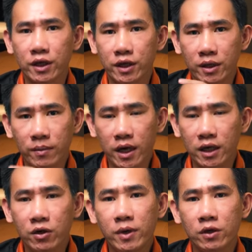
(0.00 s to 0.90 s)
nhưng mà
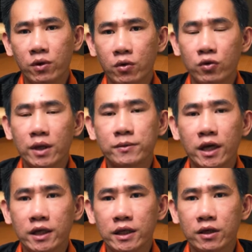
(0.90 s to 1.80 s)
ưu việt của cụ chép
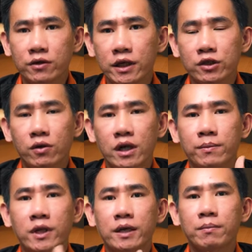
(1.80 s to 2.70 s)
giấy thì nó sẽ cho ra
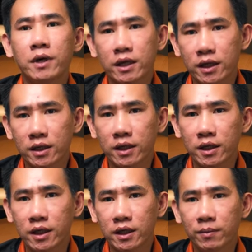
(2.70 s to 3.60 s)
âm thanh mượt hơn,
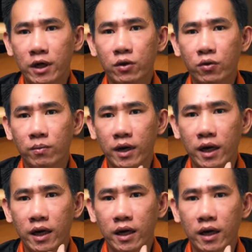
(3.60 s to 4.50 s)
nhưng mà cái
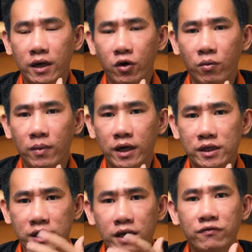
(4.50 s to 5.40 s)
độ mà
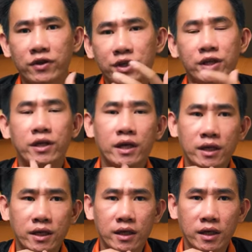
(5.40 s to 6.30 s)
sắc và chi tiết
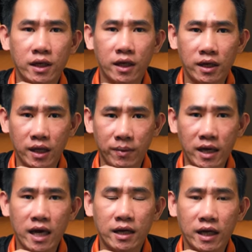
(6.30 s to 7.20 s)

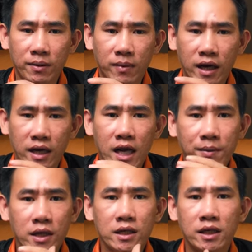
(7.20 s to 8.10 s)
để mà đáp
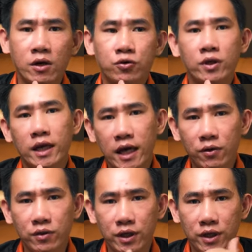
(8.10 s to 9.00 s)
ứng được cái công suất
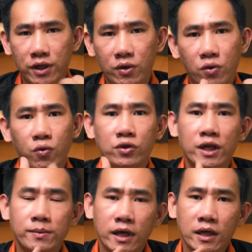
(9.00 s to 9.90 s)
cao thì cụ
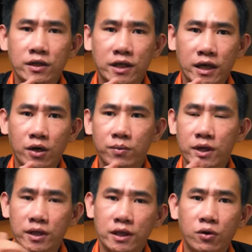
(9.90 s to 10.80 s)
chép giấy nó sẽ không
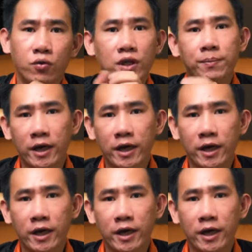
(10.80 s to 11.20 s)
được như cụ tép